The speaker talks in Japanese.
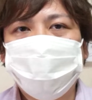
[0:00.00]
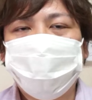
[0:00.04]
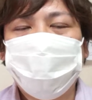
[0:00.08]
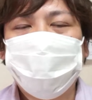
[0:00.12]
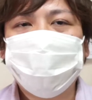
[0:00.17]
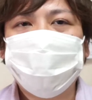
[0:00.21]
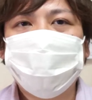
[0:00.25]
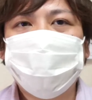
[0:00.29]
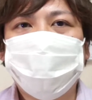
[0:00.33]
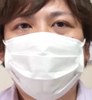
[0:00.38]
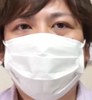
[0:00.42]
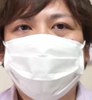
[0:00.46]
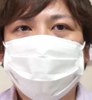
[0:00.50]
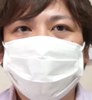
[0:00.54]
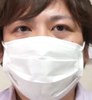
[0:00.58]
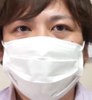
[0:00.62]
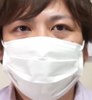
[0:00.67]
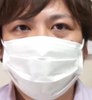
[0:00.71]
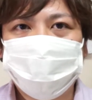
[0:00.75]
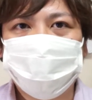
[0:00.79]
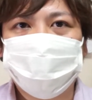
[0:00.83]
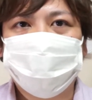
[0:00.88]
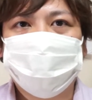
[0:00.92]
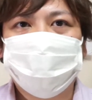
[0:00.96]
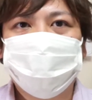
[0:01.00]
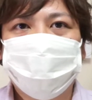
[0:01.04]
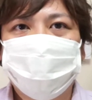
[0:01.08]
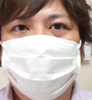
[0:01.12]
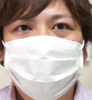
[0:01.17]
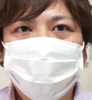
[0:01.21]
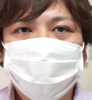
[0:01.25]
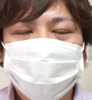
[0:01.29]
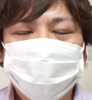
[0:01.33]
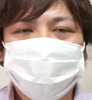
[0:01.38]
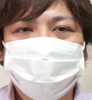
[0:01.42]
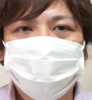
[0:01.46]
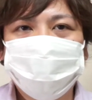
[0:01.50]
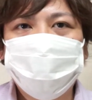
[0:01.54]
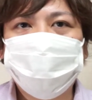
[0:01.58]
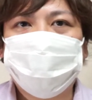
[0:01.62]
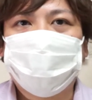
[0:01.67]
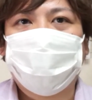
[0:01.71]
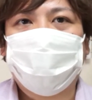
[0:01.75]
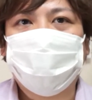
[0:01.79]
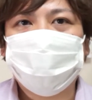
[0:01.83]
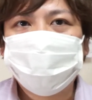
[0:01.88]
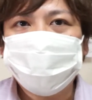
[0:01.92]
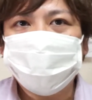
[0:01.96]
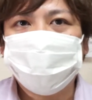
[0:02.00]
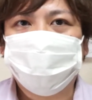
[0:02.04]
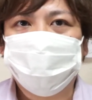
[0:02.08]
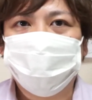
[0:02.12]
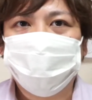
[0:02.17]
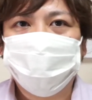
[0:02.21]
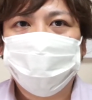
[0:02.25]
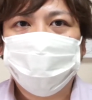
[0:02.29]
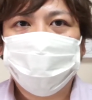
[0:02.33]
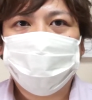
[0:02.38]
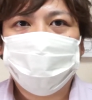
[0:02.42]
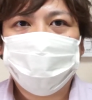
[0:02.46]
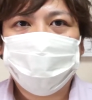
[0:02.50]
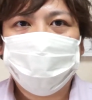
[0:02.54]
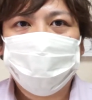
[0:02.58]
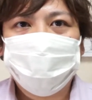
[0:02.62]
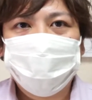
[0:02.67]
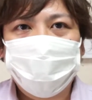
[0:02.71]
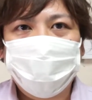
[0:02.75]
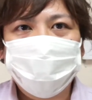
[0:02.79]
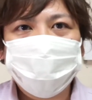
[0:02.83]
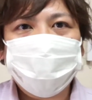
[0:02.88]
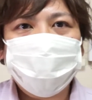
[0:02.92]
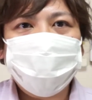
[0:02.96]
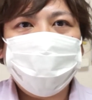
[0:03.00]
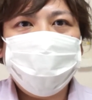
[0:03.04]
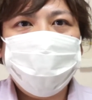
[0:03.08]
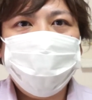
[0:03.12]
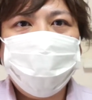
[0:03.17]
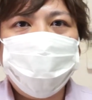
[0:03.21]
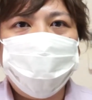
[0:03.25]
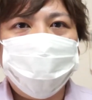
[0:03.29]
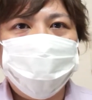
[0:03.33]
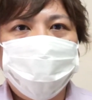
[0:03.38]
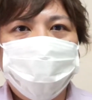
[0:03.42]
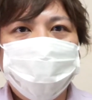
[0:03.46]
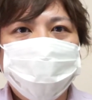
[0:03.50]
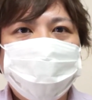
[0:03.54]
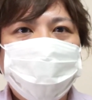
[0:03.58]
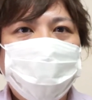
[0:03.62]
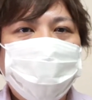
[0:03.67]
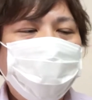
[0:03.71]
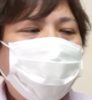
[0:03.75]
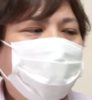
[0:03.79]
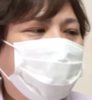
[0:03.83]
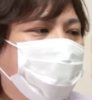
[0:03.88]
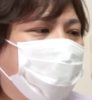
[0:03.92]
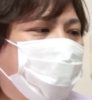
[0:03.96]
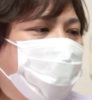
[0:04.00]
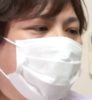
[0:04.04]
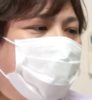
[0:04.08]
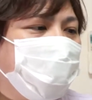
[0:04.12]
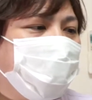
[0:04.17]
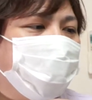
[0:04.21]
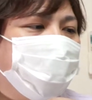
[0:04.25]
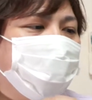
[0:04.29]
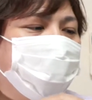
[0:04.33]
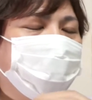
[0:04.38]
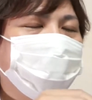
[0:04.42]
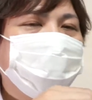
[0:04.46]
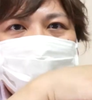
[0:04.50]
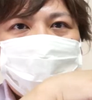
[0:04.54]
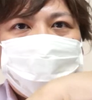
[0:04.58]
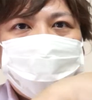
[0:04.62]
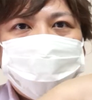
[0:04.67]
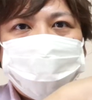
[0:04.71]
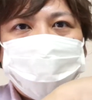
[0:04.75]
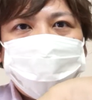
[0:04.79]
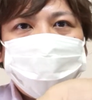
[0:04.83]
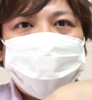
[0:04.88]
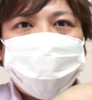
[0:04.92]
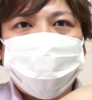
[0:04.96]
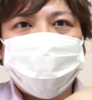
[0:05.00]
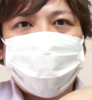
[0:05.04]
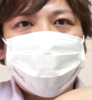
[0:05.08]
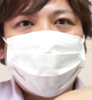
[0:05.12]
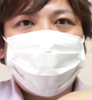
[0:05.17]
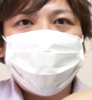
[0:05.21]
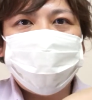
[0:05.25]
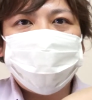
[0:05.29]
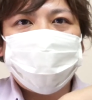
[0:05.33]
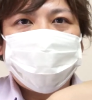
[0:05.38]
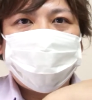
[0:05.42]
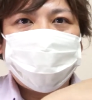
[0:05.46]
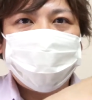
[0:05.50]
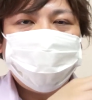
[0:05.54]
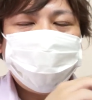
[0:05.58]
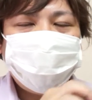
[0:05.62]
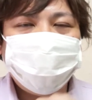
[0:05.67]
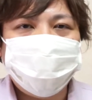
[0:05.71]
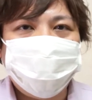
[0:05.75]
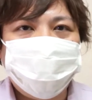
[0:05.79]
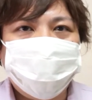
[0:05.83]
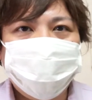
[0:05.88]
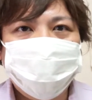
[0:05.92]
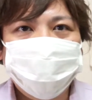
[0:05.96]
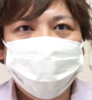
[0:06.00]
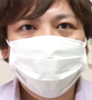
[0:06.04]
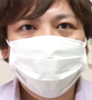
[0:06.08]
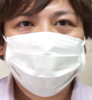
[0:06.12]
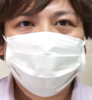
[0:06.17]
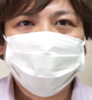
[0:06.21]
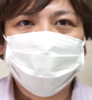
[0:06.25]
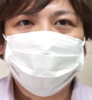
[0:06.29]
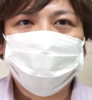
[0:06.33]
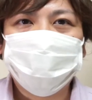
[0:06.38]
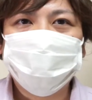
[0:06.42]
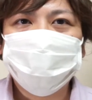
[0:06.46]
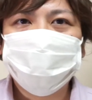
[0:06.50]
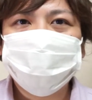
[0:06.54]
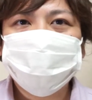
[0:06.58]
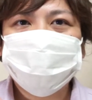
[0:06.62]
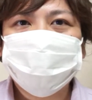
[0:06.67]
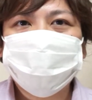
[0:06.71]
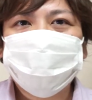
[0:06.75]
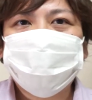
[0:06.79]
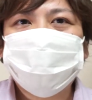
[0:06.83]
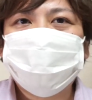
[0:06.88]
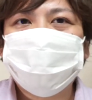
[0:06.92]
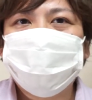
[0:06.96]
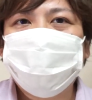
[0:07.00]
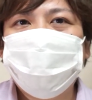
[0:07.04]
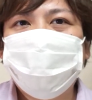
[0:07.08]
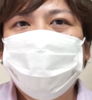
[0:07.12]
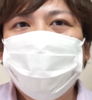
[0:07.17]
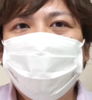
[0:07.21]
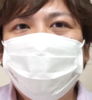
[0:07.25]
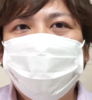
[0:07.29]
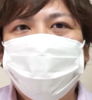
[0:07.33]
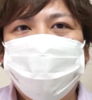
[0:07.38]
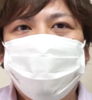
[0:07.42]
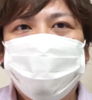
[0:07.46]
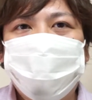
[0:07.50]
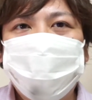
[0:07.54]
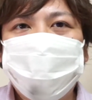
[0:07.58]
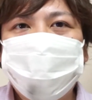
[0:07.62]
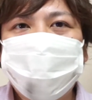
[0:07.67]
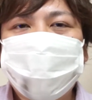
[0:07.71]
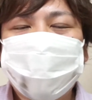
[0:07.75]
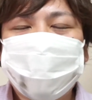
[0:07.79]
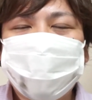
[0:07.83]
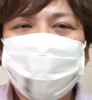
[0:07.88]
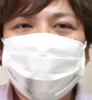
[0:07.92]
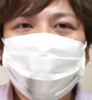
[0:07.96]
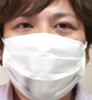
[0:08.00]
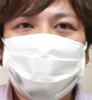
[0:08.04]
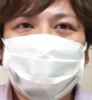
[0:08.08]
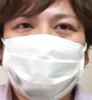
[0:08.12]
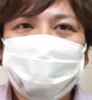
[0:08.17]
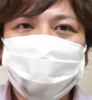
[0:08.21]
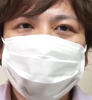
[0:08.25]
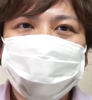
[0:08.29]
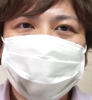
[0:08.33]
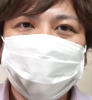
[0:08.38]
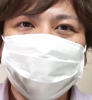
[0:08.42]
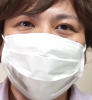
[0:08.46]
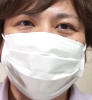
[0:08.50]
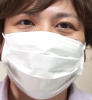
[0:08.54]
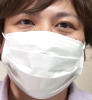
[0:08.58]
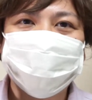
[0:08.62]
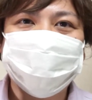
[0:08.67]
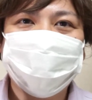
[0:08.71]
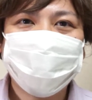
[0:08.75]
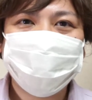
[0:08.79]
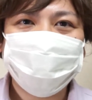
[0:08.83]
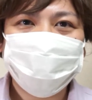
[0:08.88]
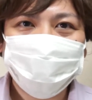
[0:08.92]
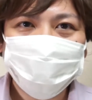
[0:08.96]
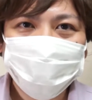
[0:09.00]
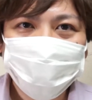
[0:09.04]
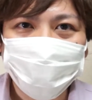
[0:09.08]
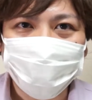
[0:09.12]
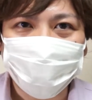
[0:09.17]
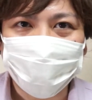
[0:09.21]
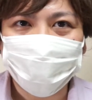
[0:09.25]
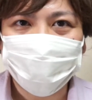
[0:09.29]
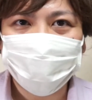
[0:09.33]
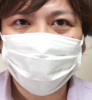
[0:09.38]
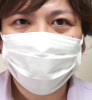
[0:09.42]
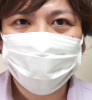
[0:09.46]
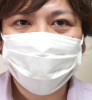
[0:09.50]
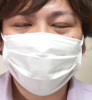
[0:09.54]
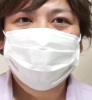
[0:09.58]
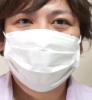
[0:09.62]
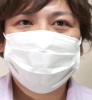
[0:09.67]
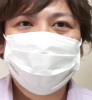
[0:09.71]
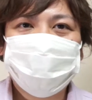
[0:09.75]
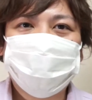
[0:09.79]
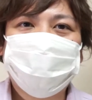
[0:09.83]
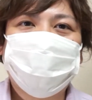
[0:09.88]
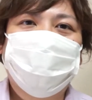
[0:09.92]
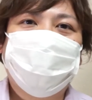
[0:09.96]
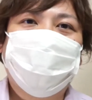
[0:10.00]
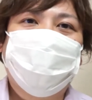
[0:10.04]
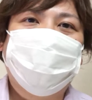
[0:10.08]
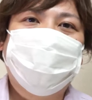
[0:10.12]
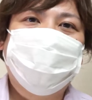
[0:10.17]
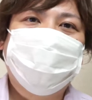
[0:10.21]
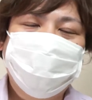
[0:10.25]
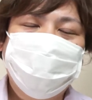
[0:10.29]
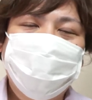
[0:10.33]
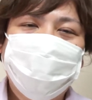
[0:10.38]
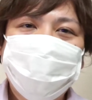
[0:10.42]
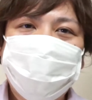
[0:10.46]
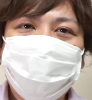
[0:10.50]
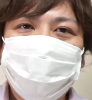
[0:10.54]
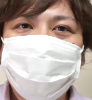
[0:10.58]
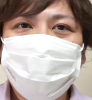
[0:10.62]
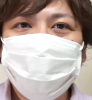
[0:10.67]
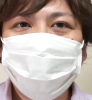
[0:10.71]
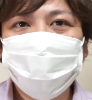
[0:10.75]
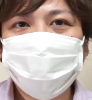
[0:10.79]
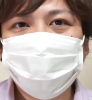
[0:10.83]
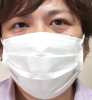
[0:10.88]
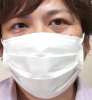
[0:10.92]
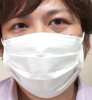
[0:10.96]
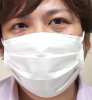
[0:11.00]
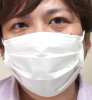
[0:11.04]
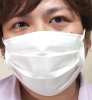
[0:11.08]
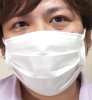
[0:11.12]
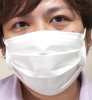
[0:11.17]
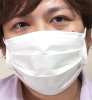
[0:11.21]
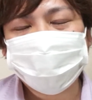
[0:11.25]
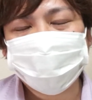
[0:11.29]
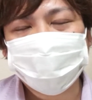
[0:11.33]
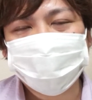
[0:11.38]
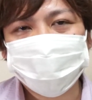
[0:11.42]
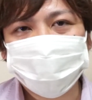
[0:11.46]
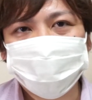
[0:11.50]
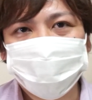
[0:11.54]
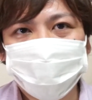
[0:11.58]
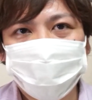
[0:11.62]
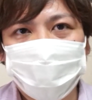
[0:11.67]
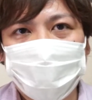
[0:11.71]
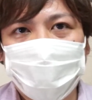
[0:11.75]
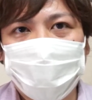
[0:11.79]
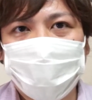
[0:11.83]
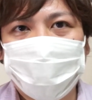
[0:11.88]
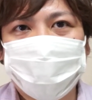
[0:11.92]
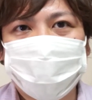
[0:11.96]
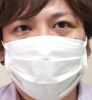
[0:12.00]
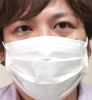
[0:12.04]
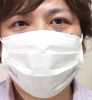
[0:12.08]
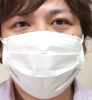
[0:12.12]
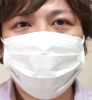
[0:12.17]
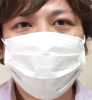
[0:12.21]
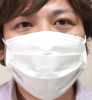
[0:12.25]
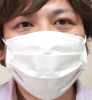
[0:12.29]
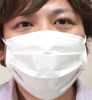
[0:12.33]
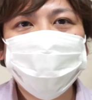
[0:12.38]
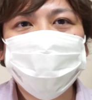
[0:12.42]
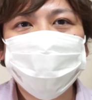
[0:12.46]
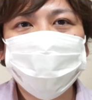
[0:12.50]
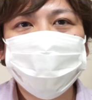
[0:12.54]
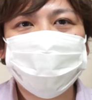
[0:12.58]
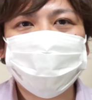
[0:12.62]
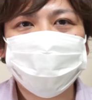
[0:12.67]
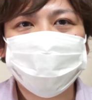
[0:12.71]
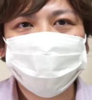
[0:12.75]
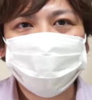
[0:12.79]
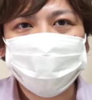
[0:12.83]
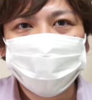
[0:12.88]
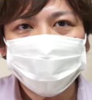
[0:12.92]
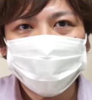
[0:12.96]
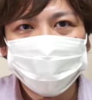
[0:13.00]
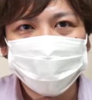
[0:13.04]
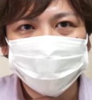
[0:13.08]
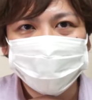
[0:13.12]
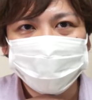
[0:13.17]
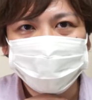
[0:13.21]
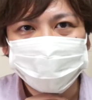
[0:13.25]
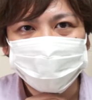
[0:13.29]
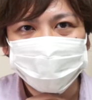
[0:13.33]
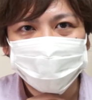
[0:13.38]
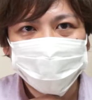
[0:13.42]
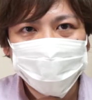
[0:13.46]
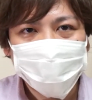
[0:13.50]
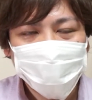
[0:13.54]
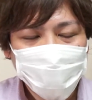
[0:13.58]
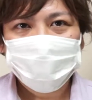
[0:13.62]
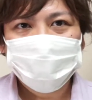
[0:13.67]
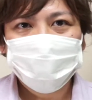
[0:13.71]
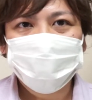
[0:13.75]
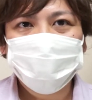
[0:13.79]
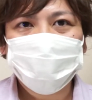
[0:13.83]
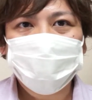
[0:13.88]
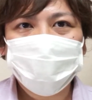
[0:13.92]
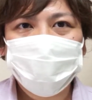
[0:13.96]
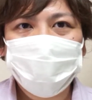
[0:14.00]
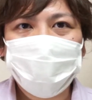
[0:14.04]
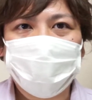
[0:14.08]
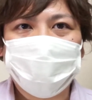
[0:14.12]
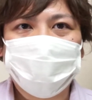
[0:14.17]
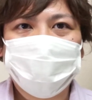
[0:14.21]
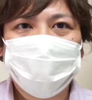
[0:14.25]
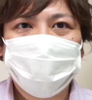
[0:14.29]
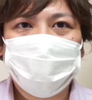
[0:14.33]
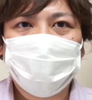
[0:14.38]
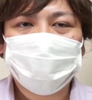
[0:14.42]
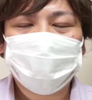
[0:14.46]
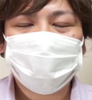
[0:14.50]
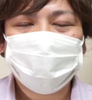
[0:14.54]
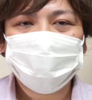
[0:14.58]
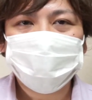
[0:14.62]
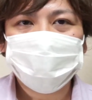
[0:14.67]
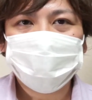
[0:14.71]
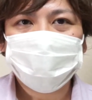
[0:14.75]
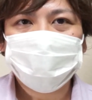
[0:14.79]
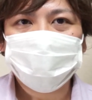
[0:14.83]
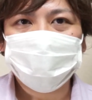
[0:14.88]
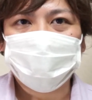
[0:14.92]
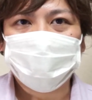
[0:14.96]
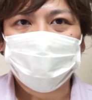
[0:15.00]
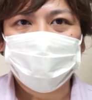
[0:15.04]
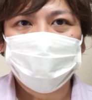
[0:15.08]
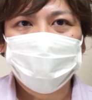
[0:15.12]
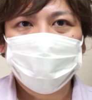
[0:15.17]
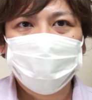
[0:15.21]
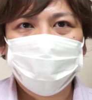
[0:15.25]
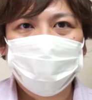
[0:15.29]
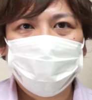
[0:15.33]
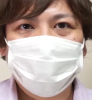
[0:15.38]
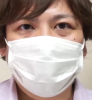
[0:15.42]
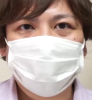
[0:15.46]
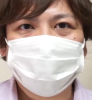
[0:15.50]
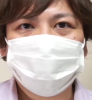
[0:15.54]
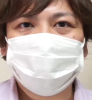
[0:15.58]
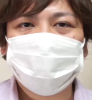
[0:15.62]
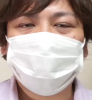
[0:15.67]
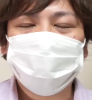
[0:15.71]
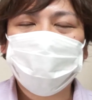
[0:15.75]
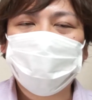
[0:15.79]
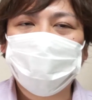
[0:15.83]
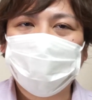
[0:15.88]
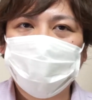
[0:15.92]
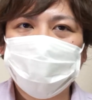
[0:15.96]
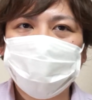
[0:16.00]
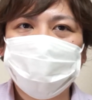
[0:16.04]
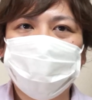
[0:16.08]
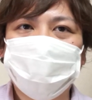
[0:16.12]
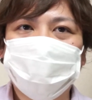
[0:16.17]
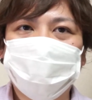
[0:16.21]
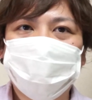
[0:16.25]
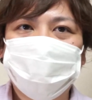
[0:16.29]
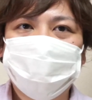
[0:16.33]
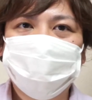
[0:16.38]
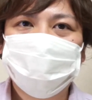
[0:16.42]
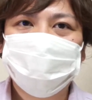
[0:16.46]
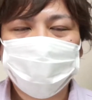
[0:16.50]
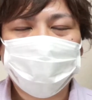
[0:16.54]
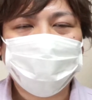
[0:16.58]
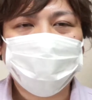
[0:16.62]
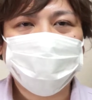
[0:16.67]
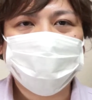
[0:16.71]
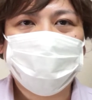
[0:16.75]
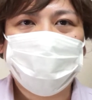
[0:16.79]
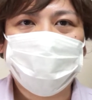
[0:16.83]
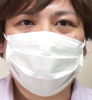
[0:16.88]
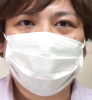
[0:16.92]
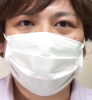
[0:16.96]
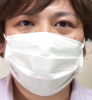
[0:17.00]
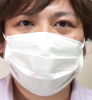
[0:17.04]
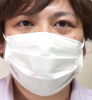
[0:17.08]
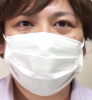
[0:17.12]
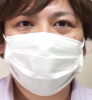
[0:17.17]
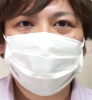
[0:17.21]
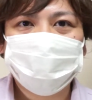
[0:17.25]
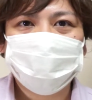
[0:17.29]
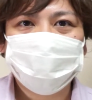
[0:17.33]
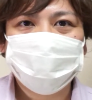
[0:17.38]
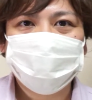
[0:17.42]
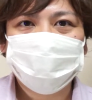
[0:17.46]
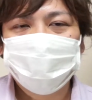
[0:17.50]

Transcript: い便利ですしすごい軽いと片手にこう乗せながら操作もできるわけですよもうものすごくいい PC なんですけどやっぱねレティーナに慣れちゃうとね見劣りするわけですよそこで MacBook を買っちゃおうかなと思ってます